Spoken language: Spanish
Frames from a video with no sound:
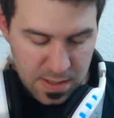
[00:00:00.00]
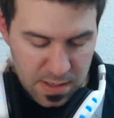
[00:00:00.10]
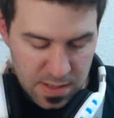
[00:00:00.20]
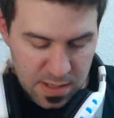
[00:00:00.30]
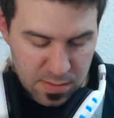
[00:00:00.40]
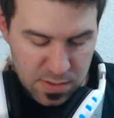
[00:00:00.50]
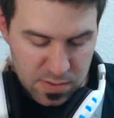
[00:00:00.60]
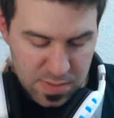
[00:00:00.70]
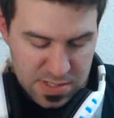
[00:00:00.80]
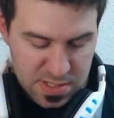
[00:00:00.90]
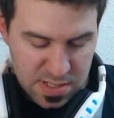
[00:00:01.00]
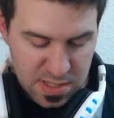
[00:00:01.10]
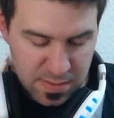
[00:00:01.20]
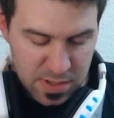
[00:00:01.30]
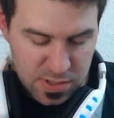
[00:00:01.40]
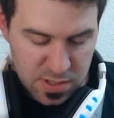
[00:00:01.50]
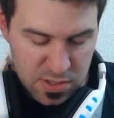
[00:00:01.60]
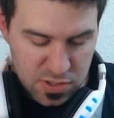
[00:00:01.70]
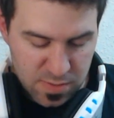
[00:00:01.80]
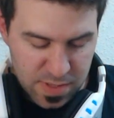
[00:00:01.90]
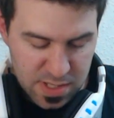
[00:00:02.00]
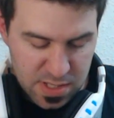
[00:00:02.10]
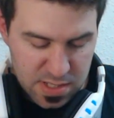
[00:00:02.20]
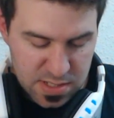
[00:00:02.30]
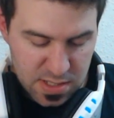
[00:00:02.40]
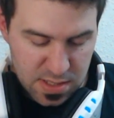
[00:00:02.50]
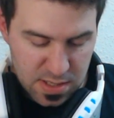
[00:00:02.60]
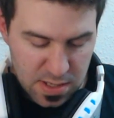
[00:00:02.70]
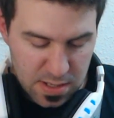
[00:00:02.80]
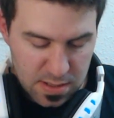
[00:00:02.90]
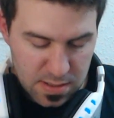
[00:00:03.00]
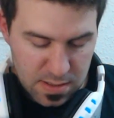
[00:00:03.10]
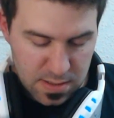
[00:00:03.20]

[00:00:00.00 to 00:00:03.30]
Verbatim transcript: Eh, que más de 7.800 combates de Dissidia.